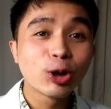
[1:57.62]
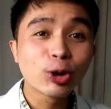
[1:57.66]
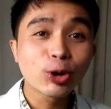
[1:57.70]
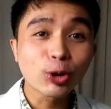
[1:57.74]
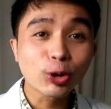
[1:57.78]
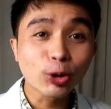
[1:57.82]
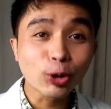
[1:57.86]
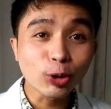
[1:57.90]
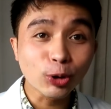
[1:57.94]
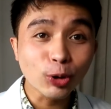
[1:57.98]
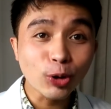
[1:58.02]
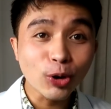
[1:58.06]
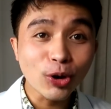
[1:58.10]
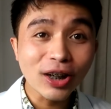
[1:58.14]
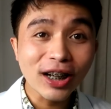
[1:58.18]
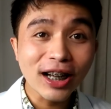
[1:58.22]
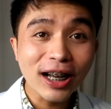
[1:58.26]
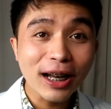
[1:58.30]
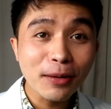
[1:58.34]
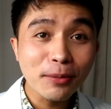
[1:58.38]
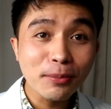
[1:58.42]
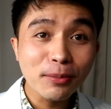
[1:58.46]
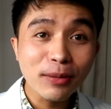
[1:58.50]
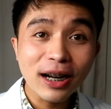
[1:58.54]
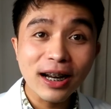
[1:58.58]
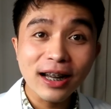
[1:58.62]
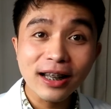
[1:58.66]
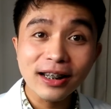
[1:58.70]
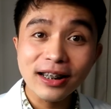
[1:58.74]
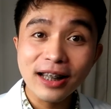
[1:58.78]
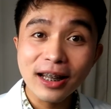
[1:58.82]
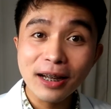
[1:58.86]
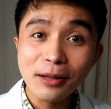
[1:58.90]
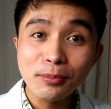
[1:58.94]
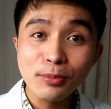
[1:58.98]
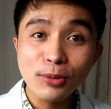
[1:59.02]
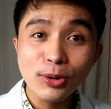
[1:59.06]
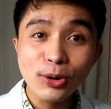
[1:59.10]
So totoo nga ba
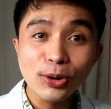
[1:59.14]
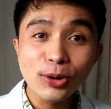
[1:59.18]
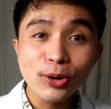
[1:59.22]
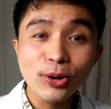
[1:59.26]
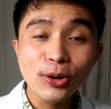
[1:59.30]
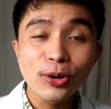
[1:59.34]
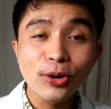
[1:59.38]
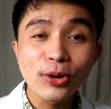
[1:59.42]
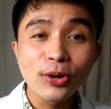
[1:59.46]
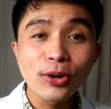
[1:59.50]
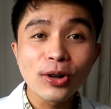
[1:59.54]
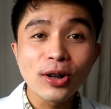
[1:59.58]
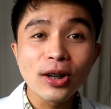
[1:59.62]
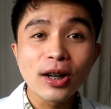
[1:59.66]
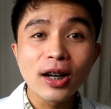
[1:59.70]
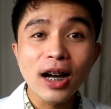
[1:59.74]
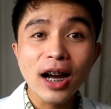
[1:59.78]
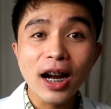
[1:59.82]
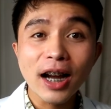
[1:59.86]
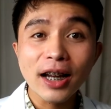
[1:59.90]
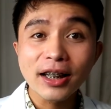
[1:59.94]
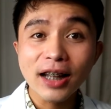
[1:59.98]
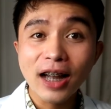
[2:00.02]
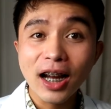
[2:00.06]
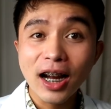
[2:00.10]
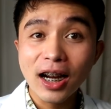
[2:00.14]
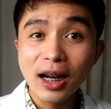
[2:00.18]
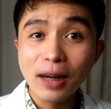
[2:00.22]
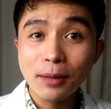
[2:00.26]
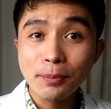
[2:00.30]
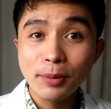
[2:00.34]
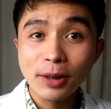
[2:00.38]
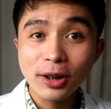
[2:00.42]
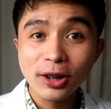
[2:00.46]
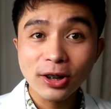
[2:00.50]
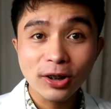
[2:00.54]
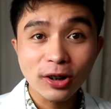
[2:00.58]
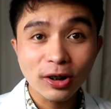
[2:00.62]
na ang munggo ay
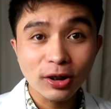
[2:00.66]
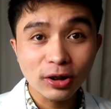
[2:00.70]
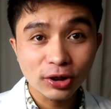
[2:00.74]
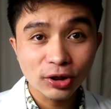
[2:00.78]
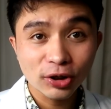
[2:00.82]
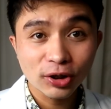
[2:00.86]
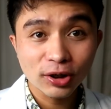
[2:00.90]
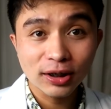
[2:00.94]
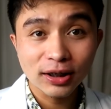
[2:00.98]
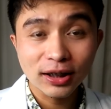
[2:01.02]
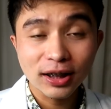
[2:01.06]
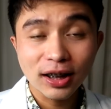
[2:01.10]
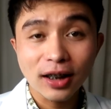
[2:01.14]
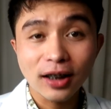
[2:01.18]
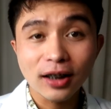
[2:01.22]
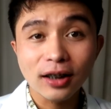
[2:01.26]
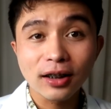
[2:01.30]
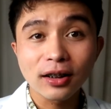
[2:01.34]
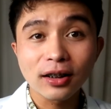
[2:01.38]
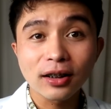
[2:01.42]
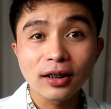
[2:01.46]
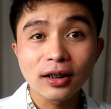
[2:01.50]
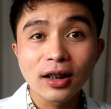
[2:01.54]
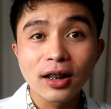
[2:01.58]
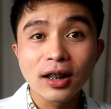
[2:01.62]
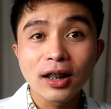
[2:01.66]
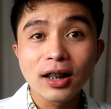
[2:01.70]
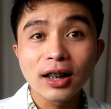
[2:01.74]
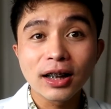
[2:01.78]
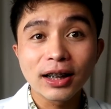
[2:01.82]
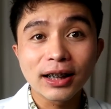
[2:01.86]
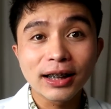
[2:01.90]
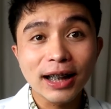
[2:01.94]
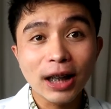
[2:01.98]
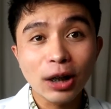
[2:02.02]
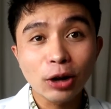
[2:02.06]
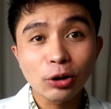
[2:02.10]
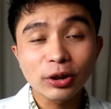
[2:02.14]
nakakapag-cause ng
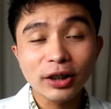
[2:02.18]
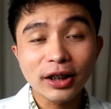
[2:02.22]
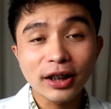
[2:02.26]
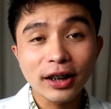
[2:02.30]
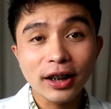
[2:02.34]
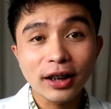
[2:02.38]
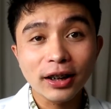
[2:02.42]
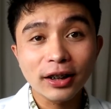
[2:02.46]
gouty